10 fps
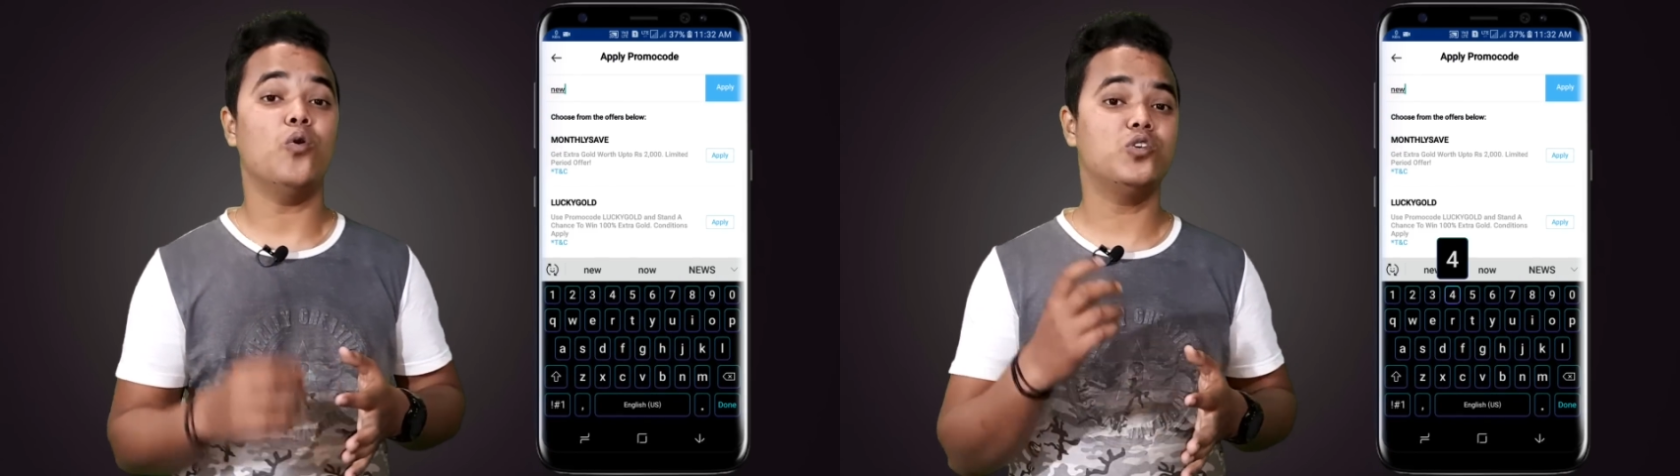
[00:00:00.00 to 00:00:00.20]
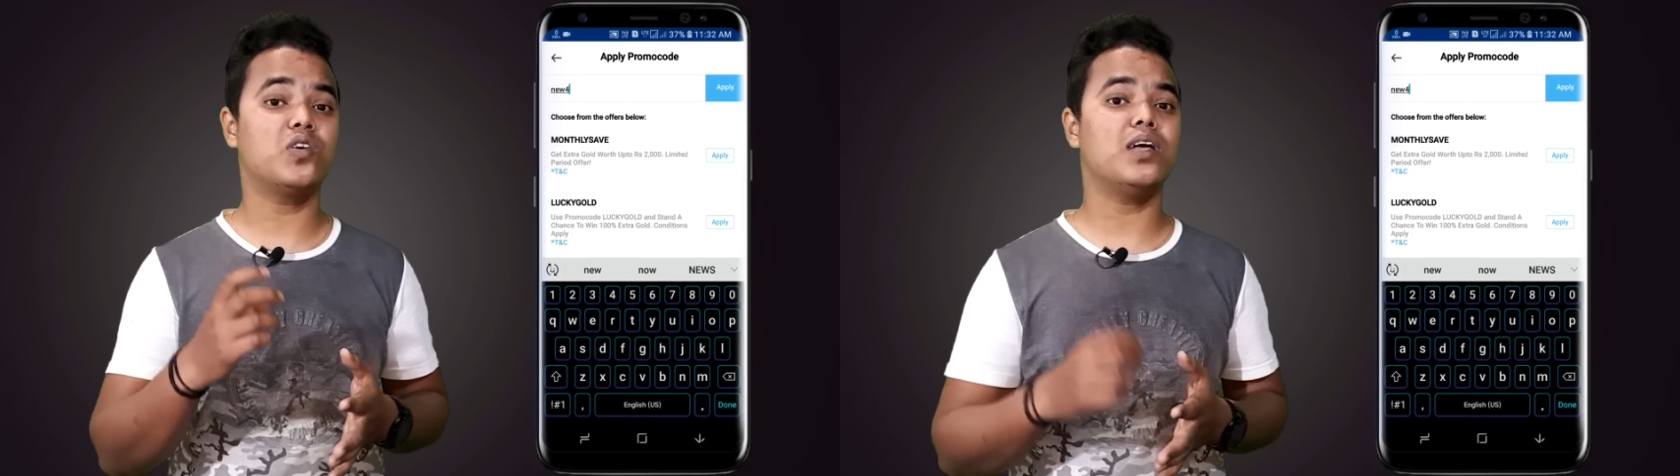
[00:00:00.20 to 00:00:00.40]

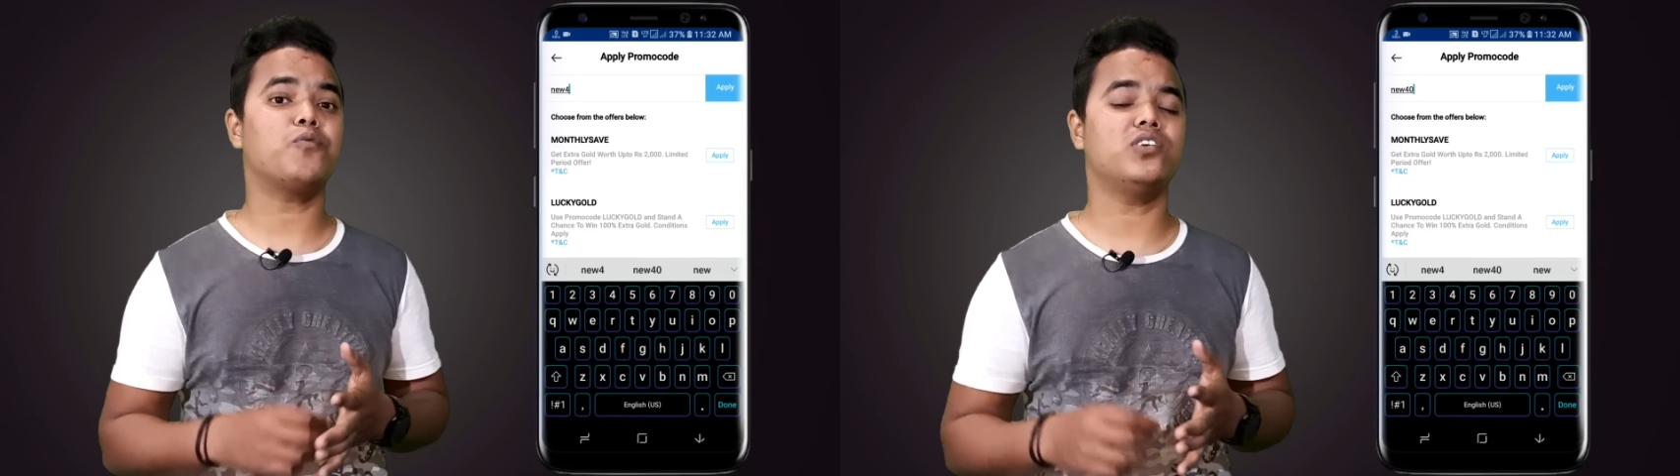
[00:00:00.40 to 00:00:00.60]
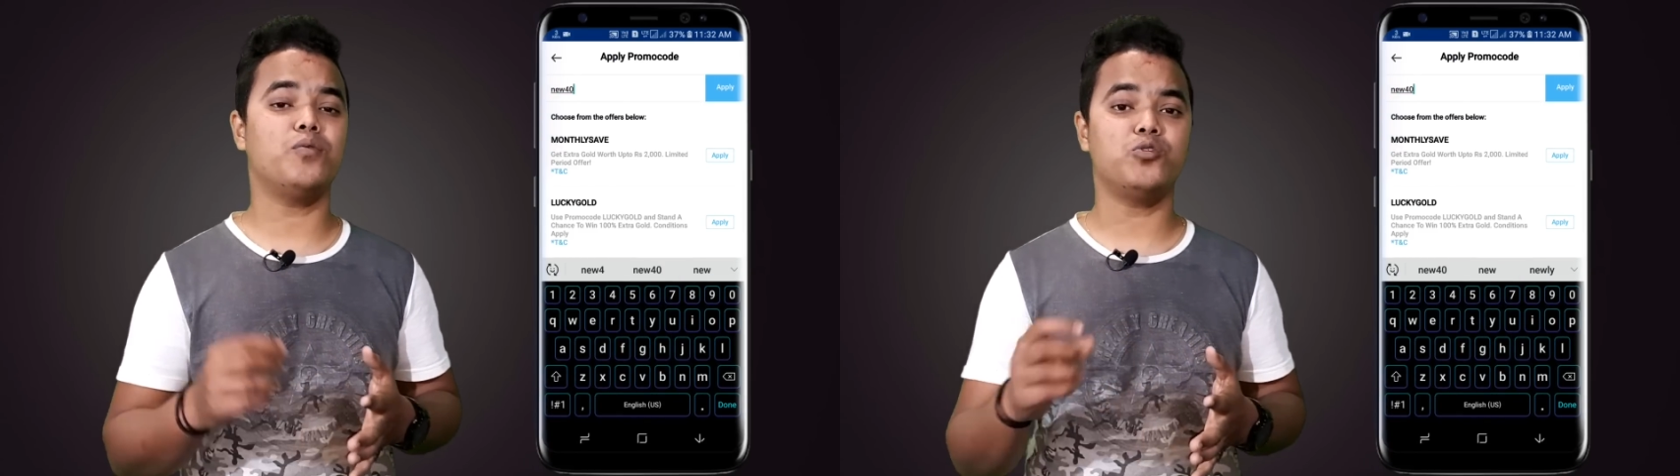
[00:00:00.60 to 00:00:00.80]
उसके बाद
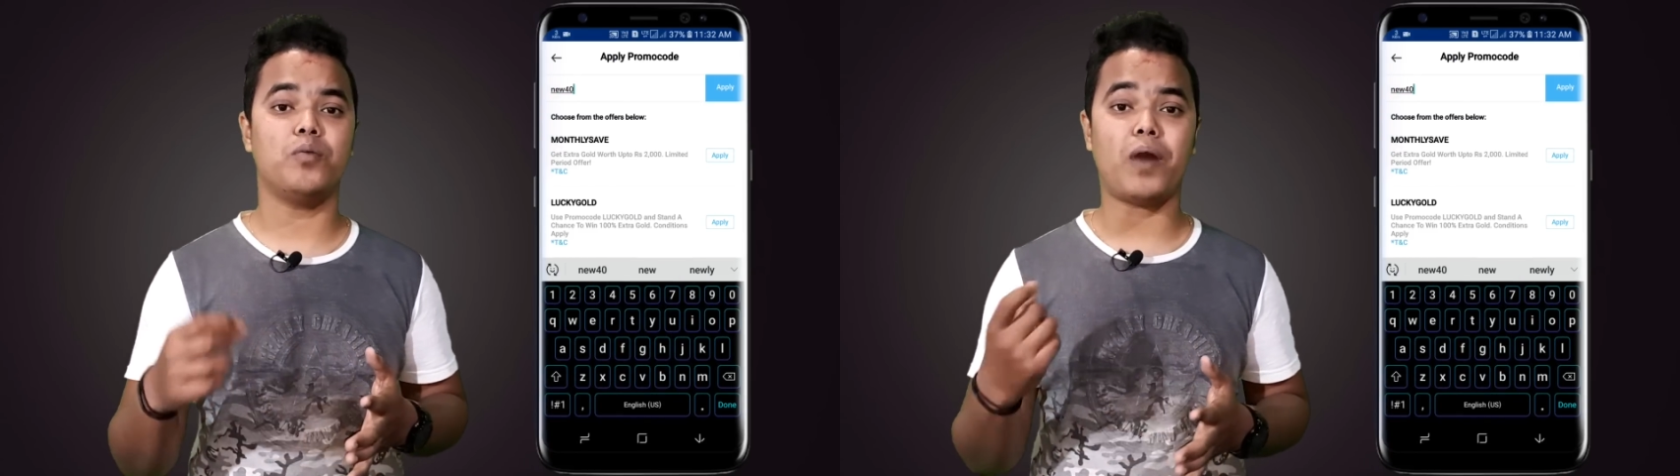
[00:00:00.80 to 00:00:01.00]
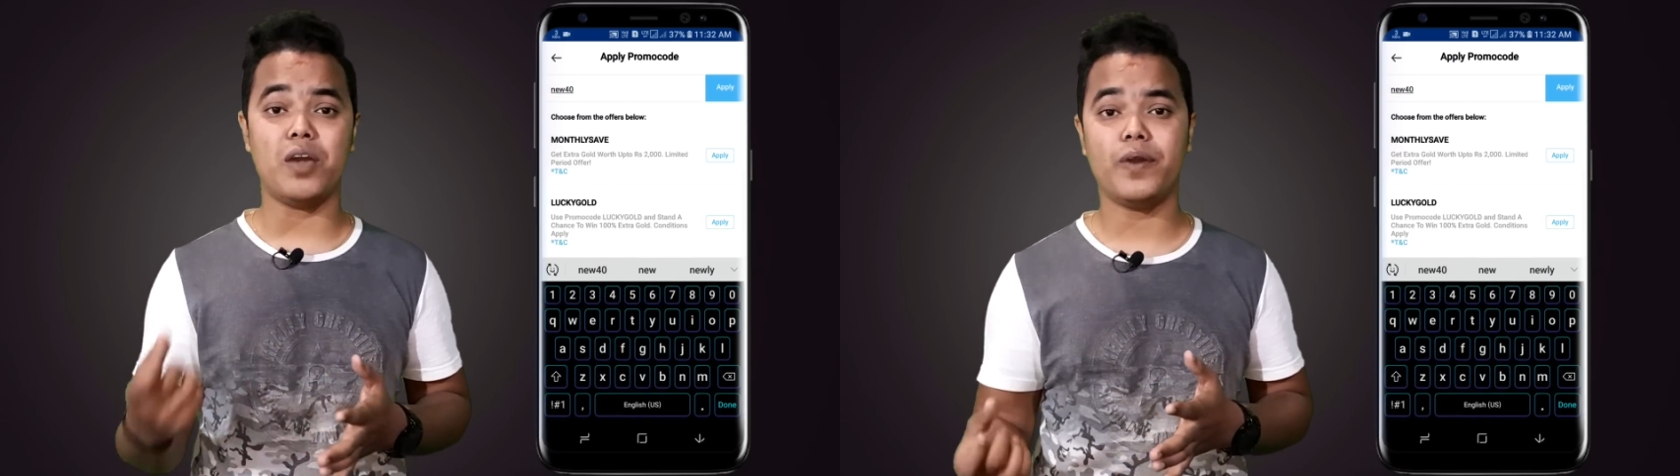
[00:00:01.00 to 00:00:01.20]
आपको सिर्फ
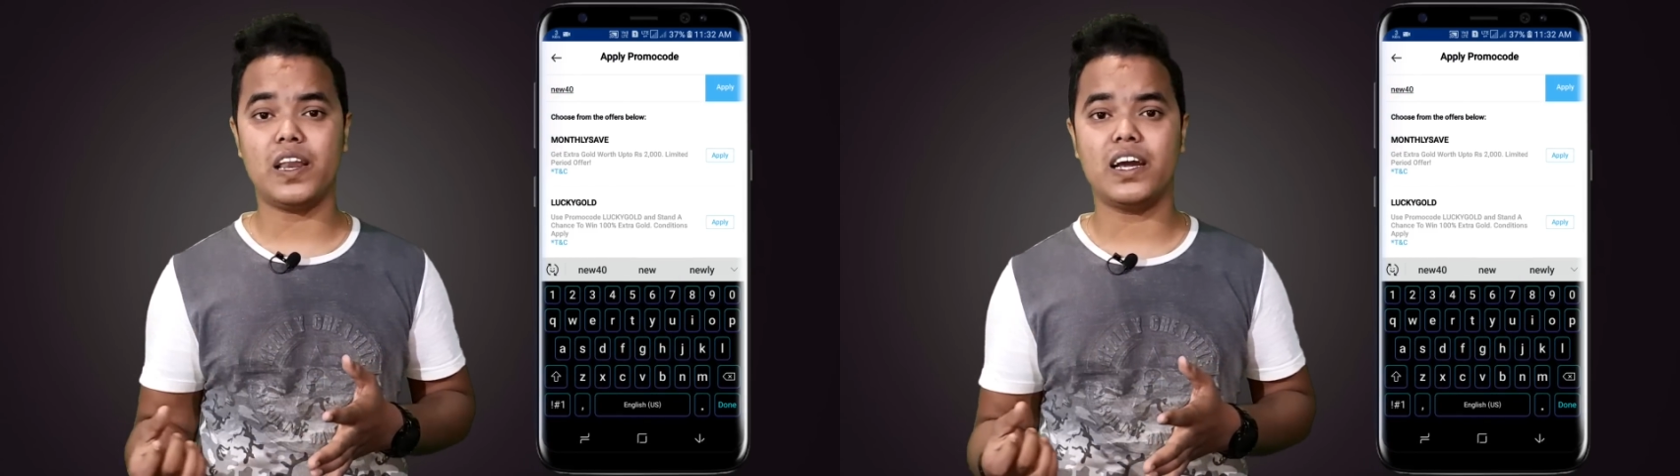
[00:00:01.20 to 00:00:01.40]
उसमें बाई पे